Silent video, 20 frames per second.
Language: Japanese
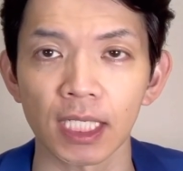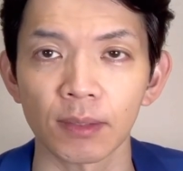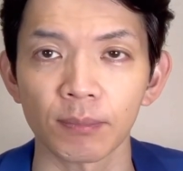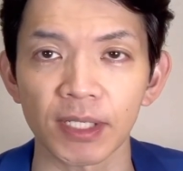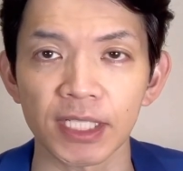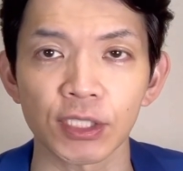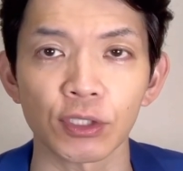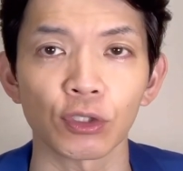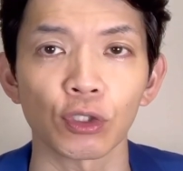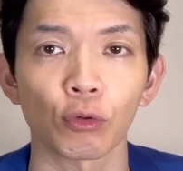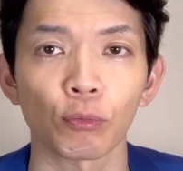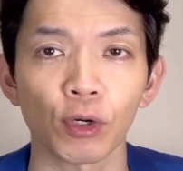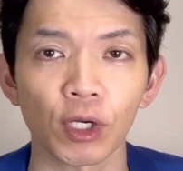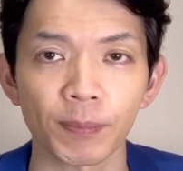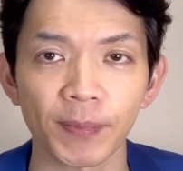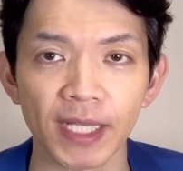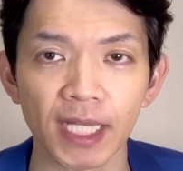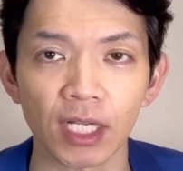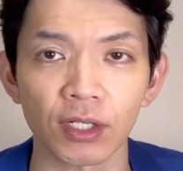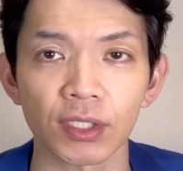まあ、非常に重い
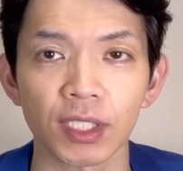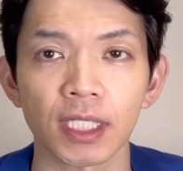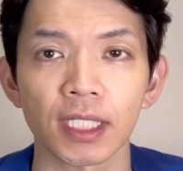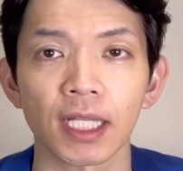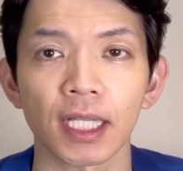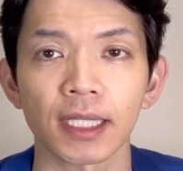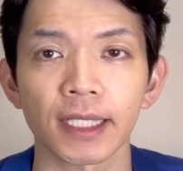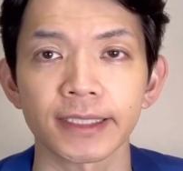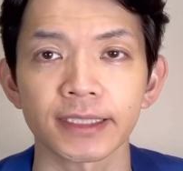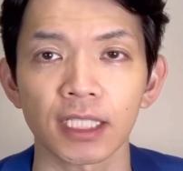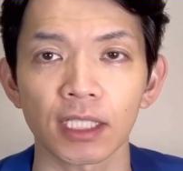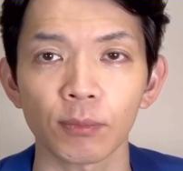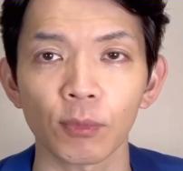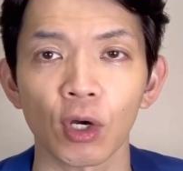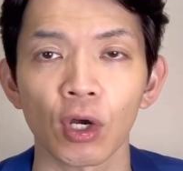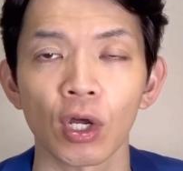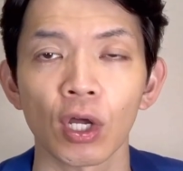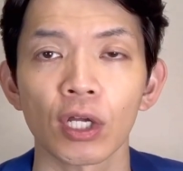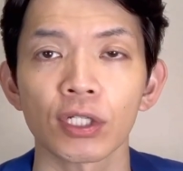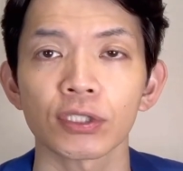ペナルティなんですけど
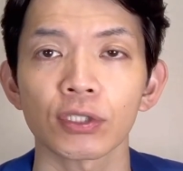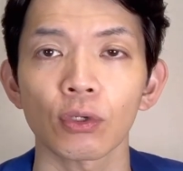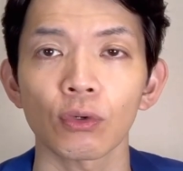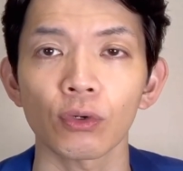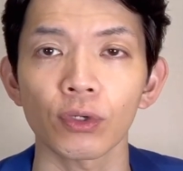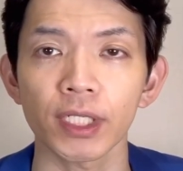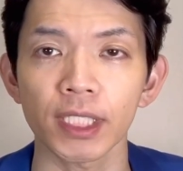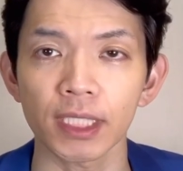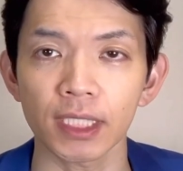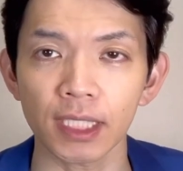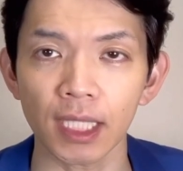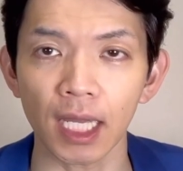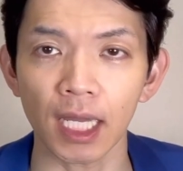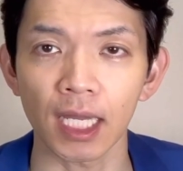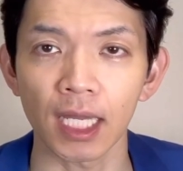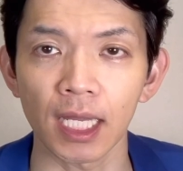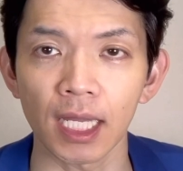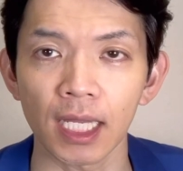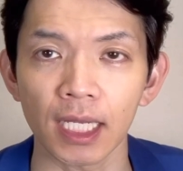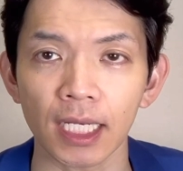も、そういっ
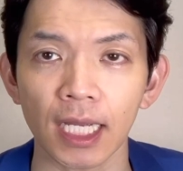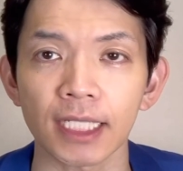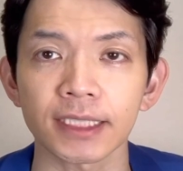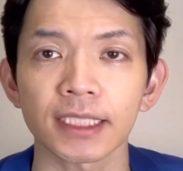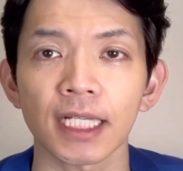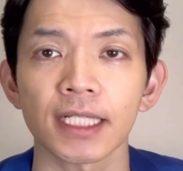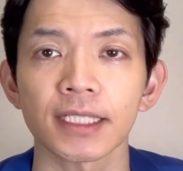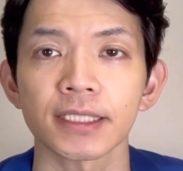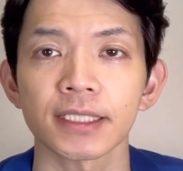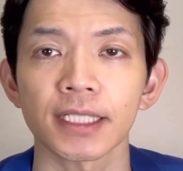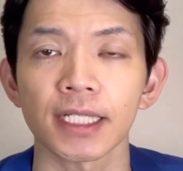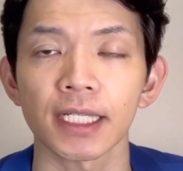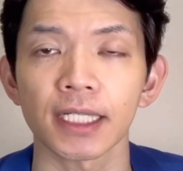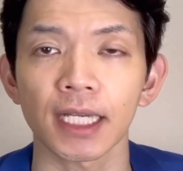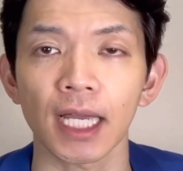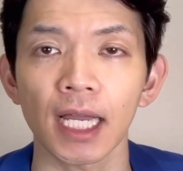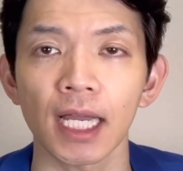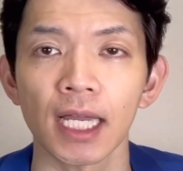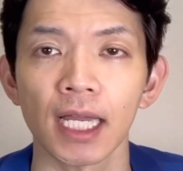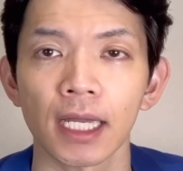た加算税
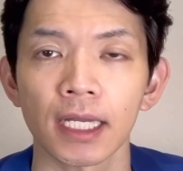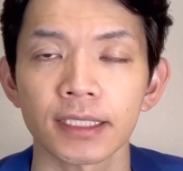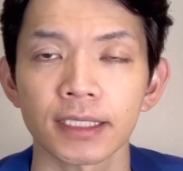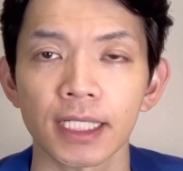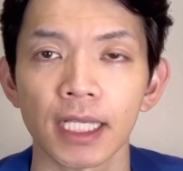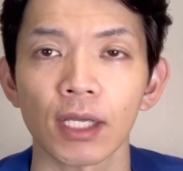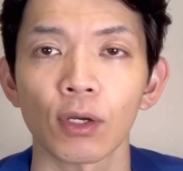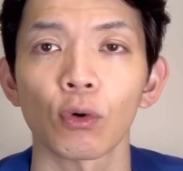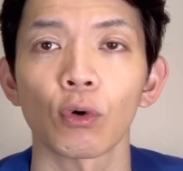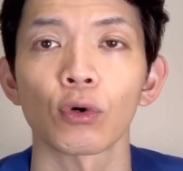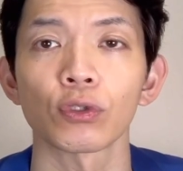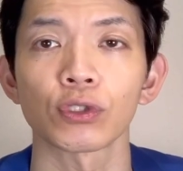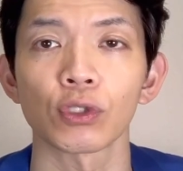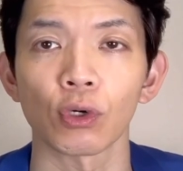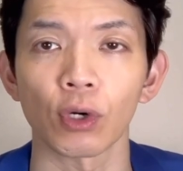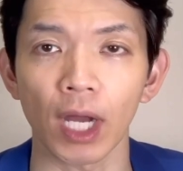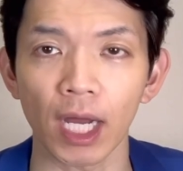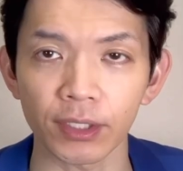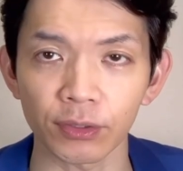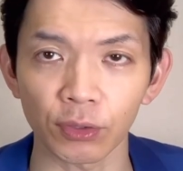が税法
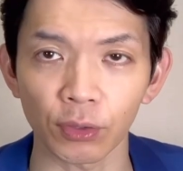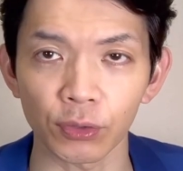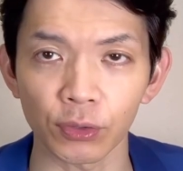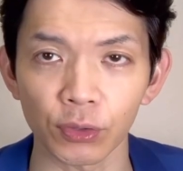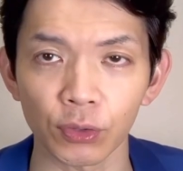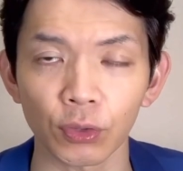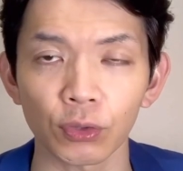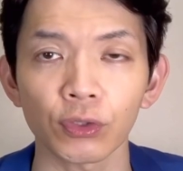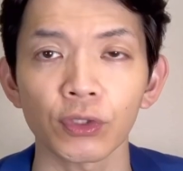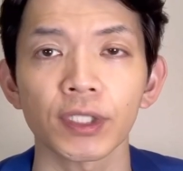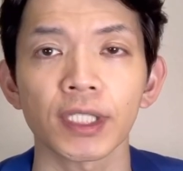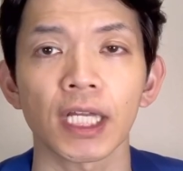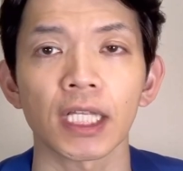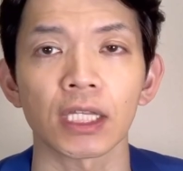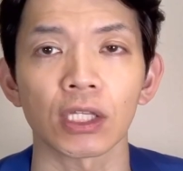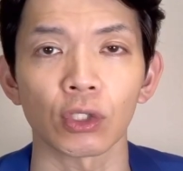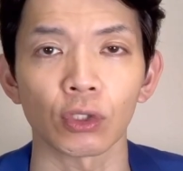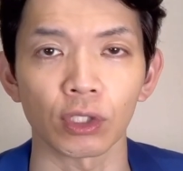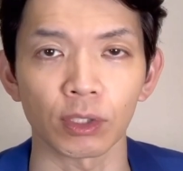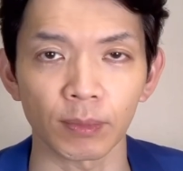上あるということになっ
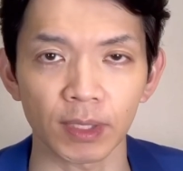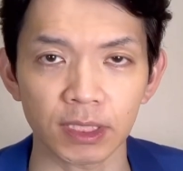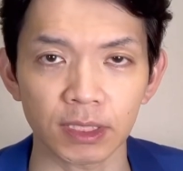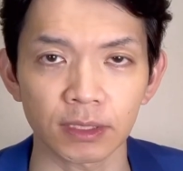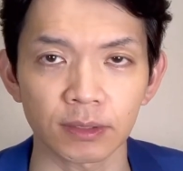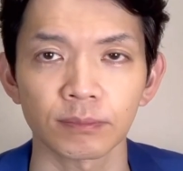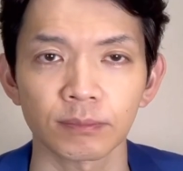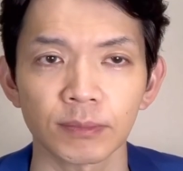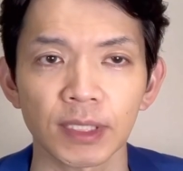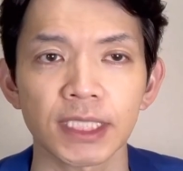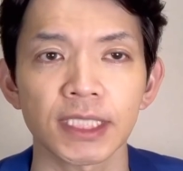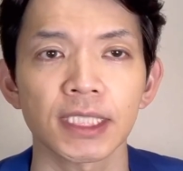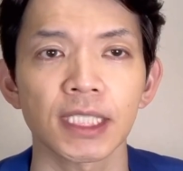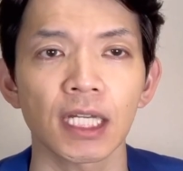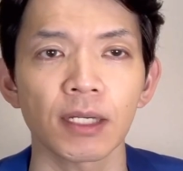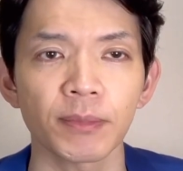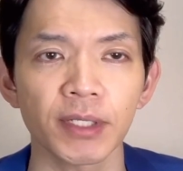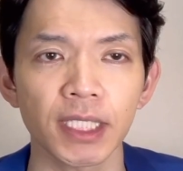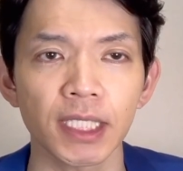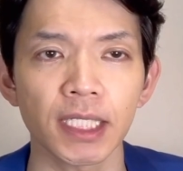ております。まあ、ち
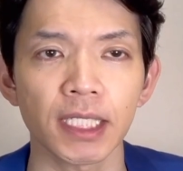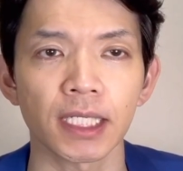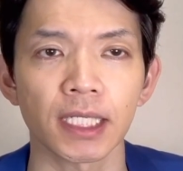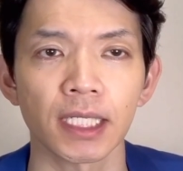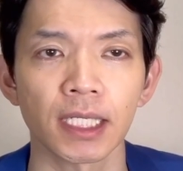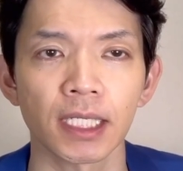なみに